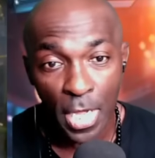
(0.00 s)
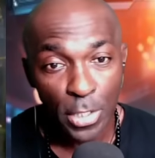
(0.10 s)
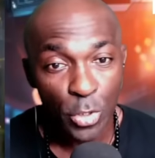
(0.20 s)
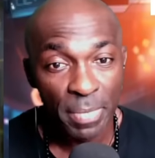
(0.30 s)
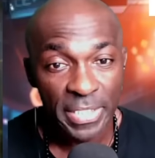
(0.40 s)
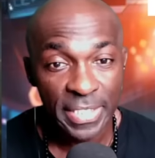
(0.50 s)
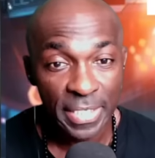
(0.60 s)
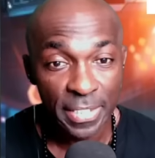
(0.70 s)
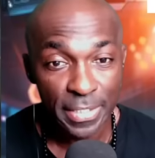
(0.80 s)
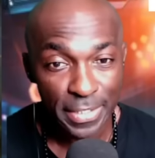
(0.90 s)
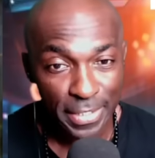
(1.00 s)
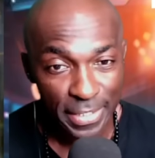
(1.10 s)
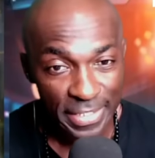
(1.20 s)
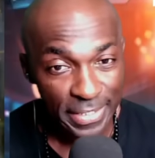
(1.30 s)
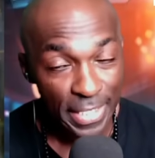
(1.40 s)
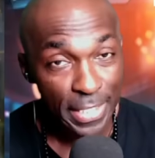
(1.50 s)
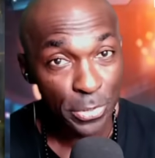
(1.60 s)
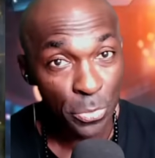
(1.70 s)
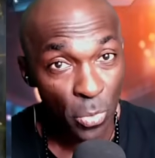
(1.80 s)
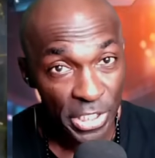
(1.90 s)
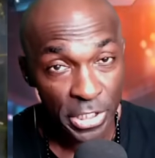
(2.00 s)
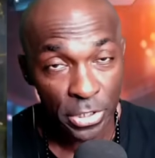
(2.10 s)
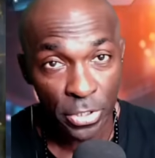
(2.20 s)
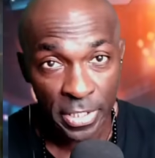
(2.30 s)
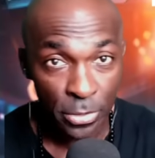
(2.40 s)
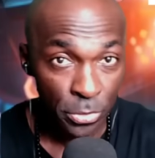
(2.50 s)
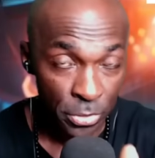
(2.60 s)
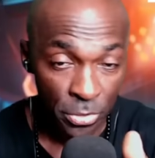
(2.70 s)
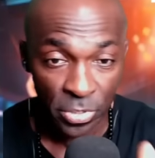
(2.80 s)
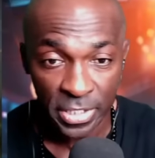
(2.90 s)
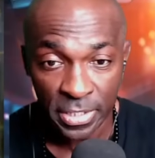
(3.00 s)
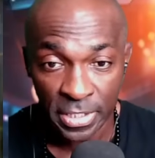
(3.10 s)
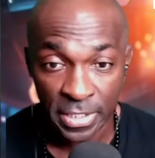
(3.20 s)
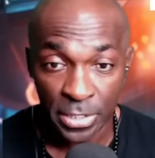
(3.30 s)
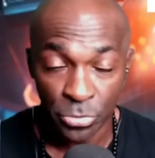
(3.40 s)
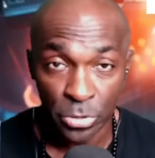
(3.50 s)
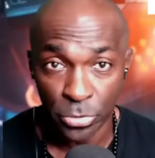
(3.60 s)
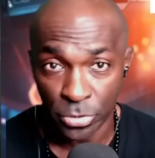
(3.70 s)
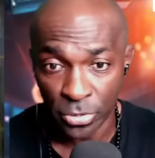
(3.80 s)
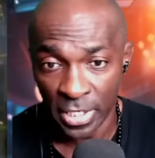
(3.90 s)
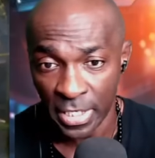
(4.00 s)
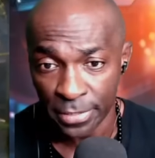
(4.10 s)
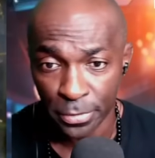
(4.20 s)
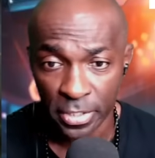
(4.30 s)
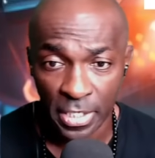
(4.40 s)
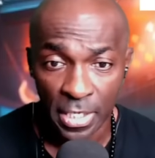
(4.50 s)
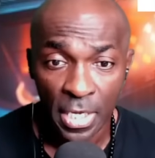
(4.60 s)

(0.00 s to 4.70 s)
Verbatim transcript: Ce matin, dans l'État de Washington, et le nord-ouest des États-Unis, au-dessus de la Californie,